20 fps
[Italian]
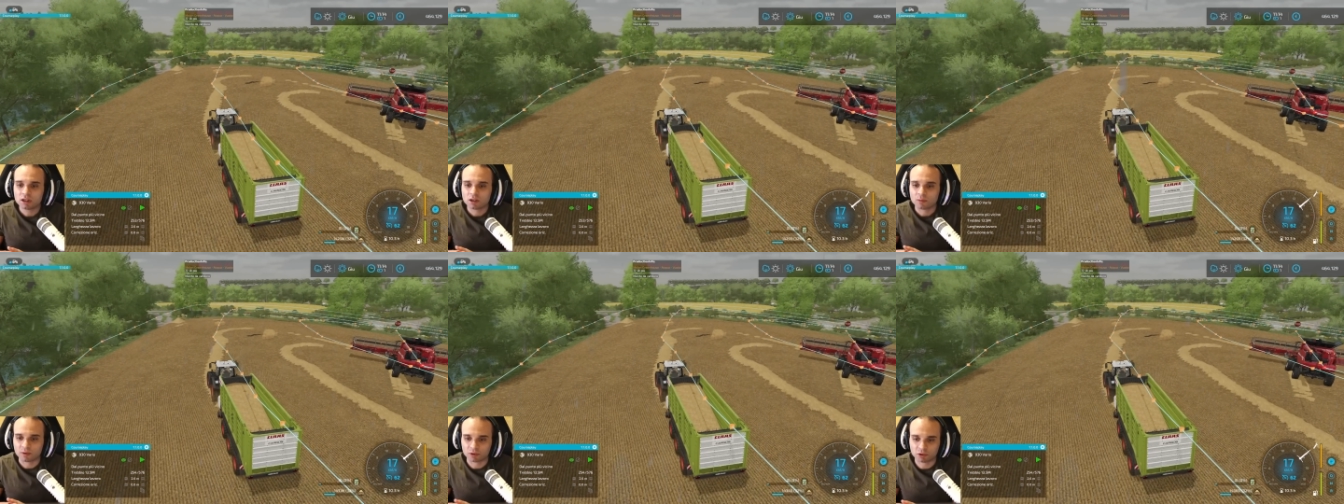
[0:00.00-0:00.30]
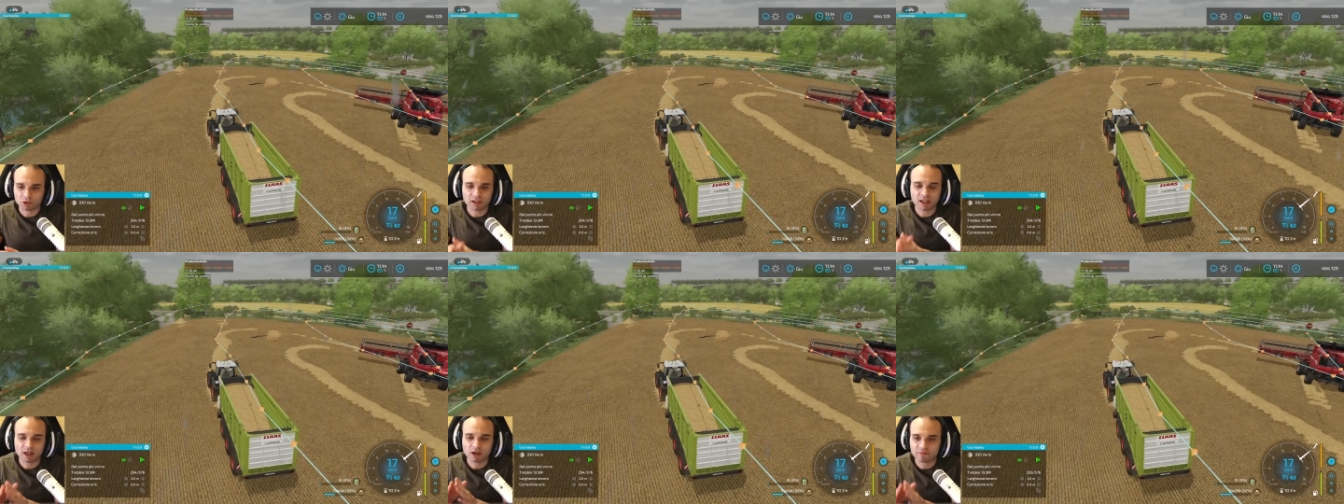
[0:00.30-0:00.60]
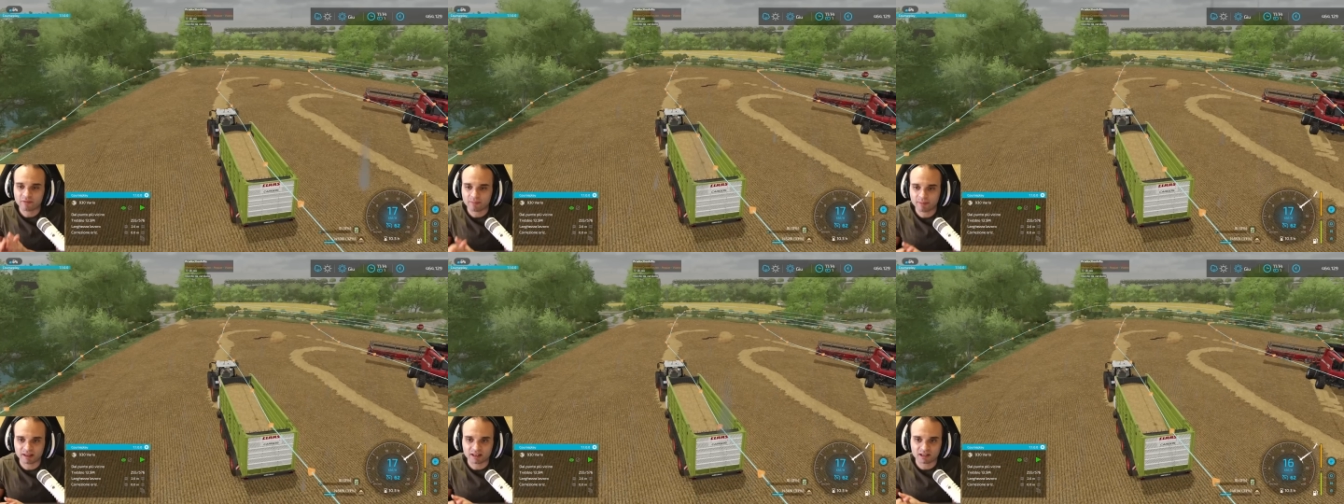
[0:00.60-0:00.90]
Questo hotel
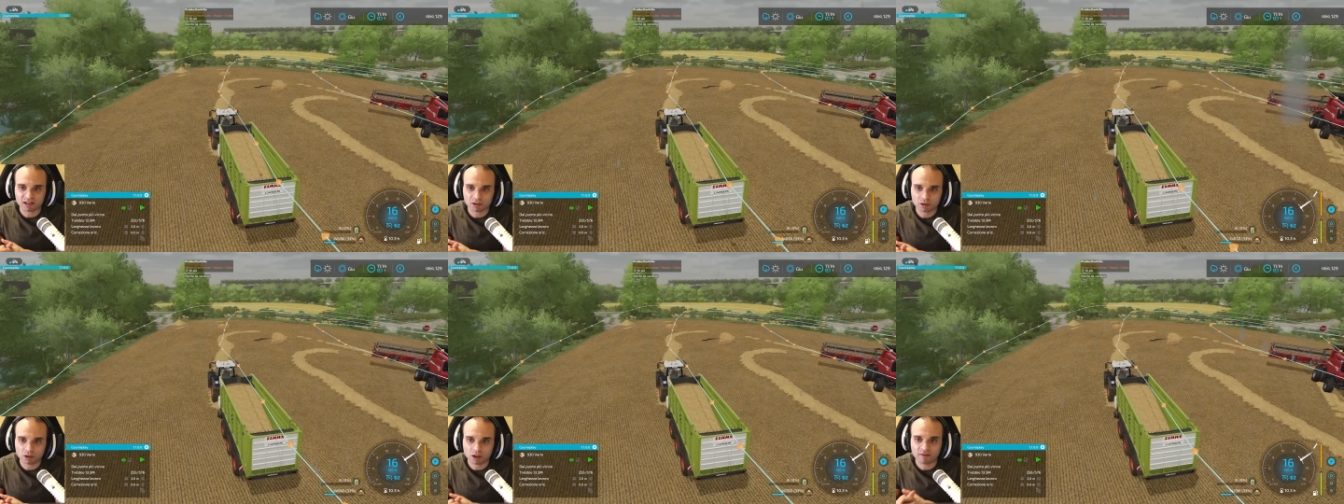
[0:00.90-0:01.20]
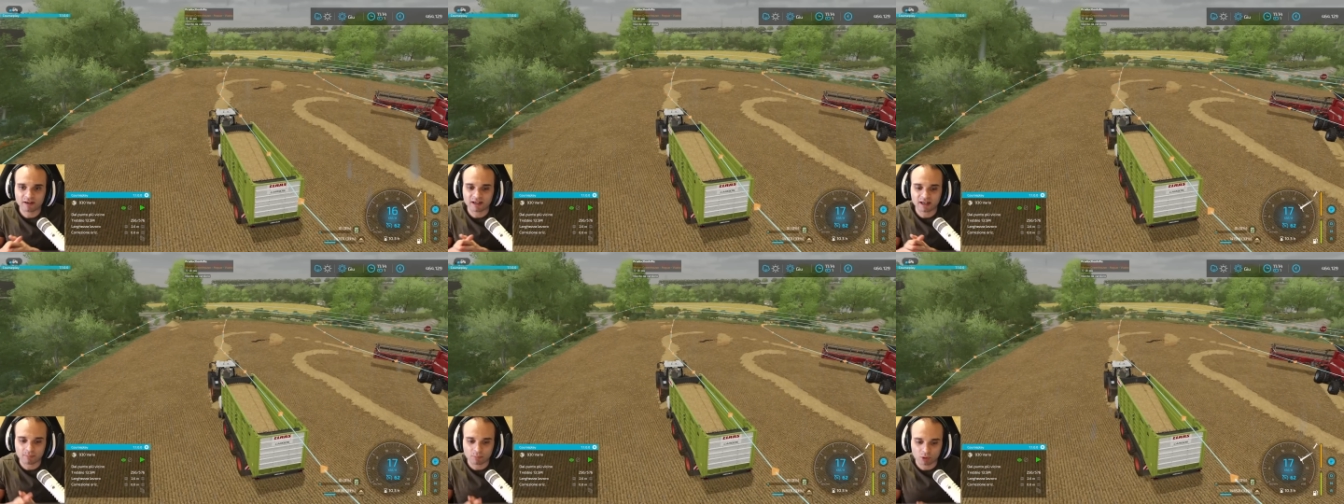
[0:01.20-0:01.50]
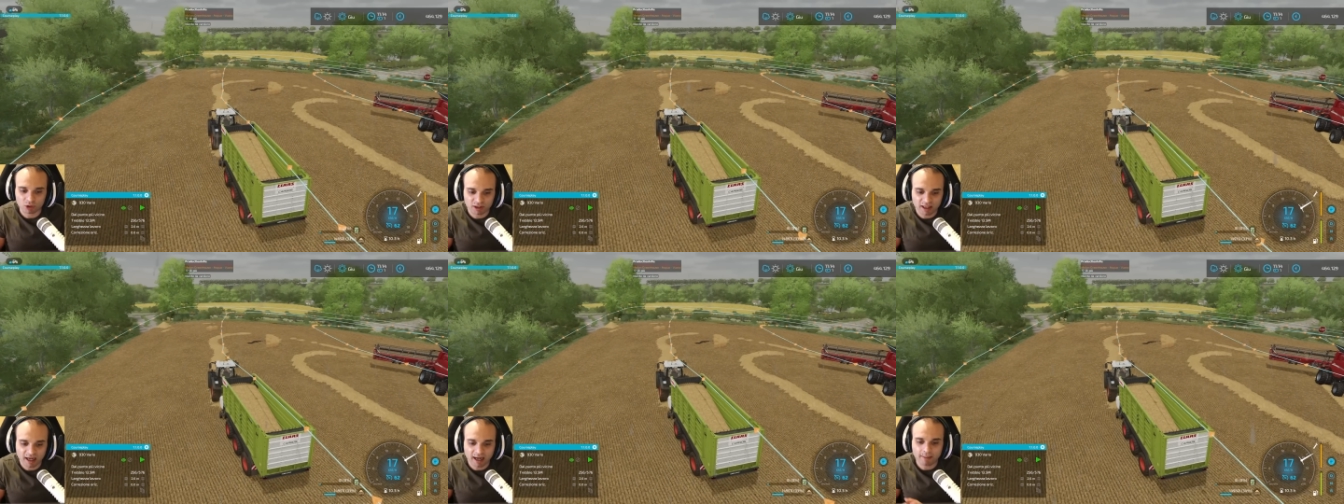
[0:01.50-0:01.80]
ovviamente si trova nel
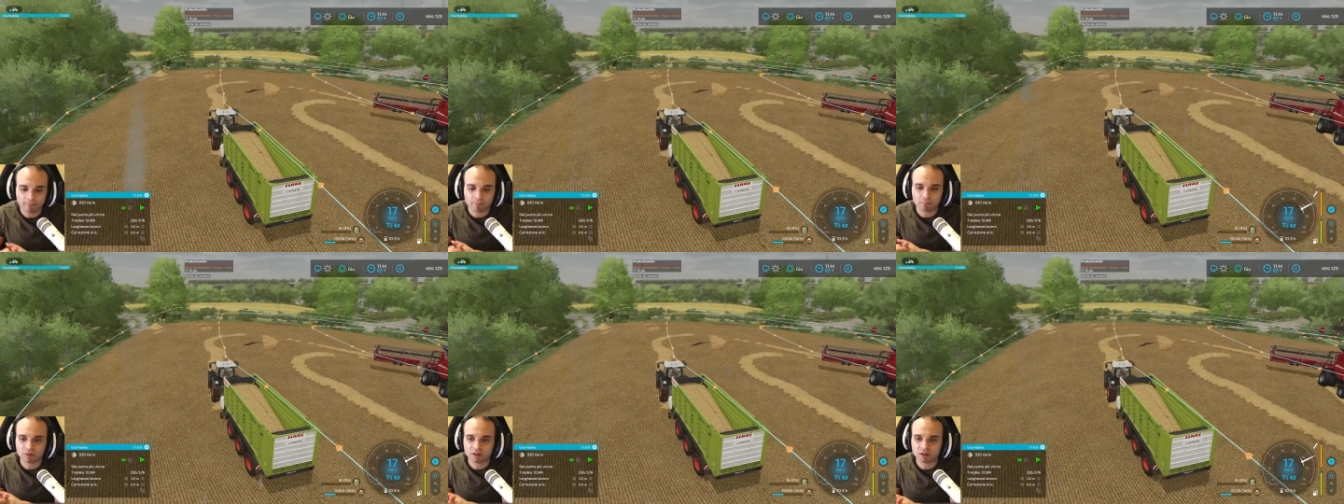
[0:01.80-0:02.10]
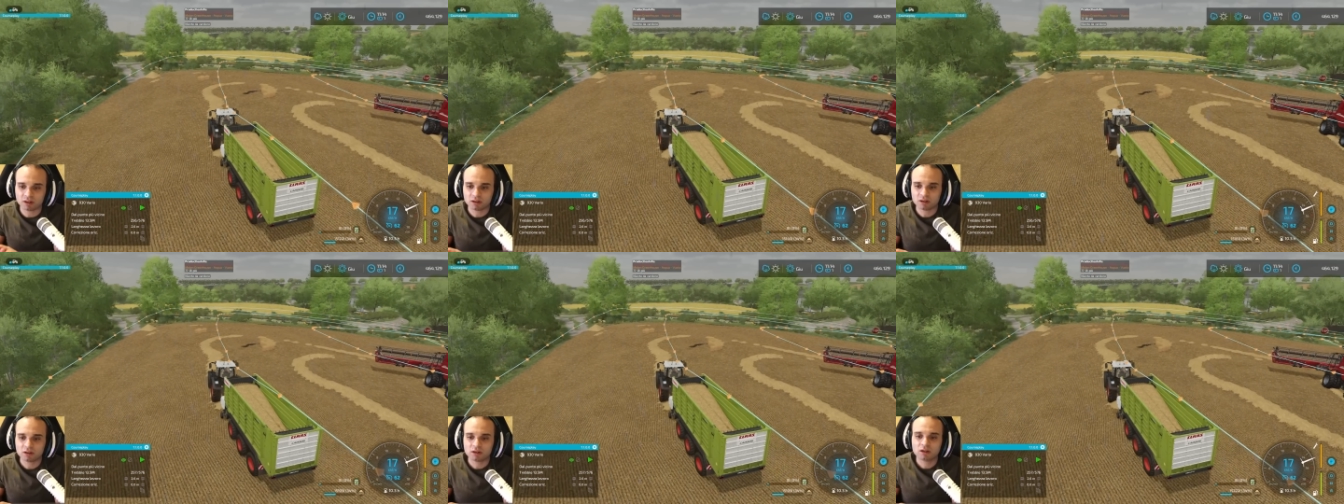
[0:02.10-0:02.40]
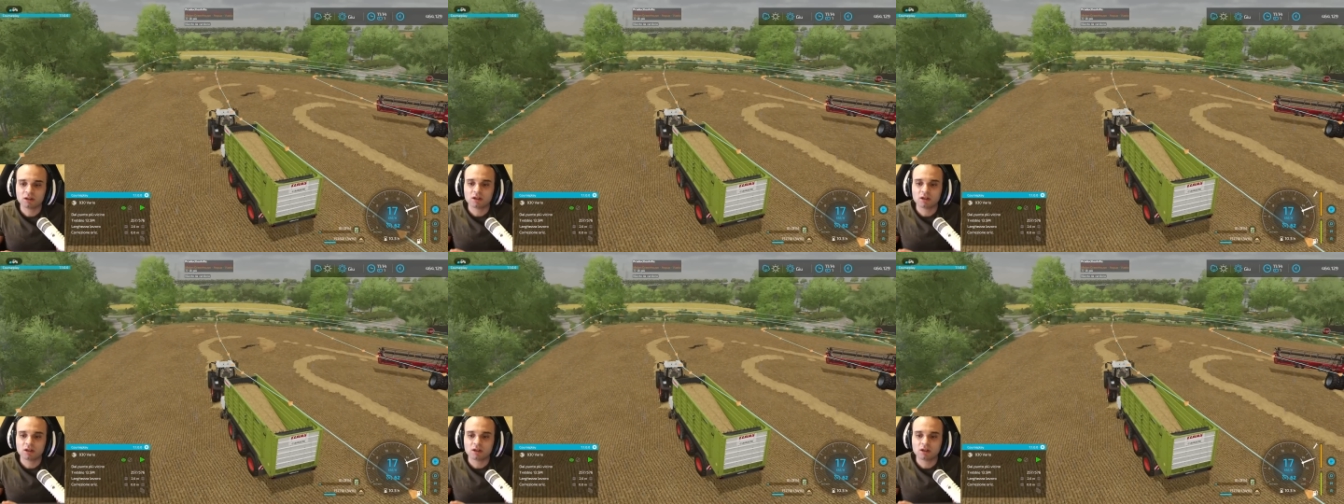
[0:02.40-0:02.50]
mod hub,